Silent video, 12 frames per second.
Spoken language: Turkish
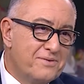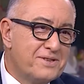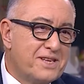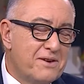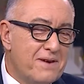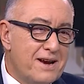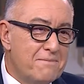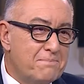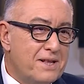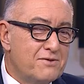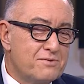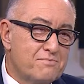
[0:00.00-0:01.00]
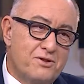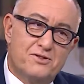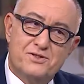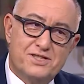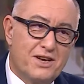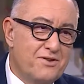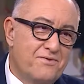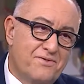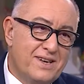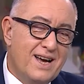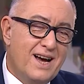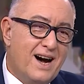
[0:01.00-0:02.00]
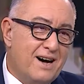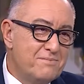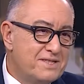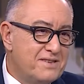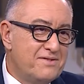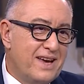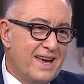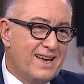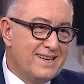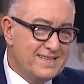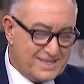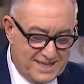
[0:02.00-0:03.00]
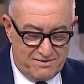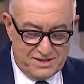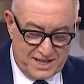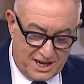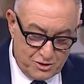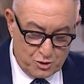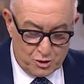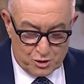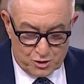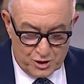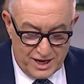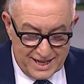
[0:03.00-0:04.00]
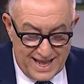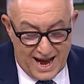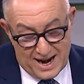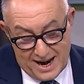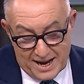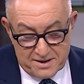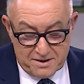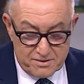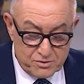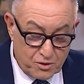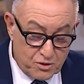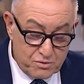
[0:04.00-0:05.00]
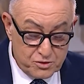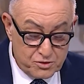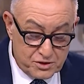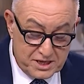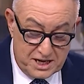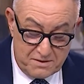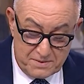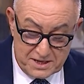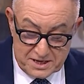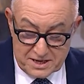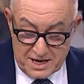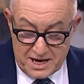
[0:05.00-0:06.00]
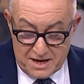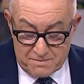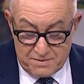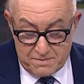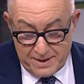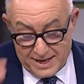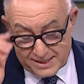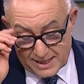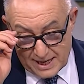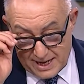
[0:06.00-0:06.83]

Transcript: Muhtemelen palavut bol olunca lüf, hamsi ve istavrit az olur derler. Doğru mudur değil midir bilmeyiz.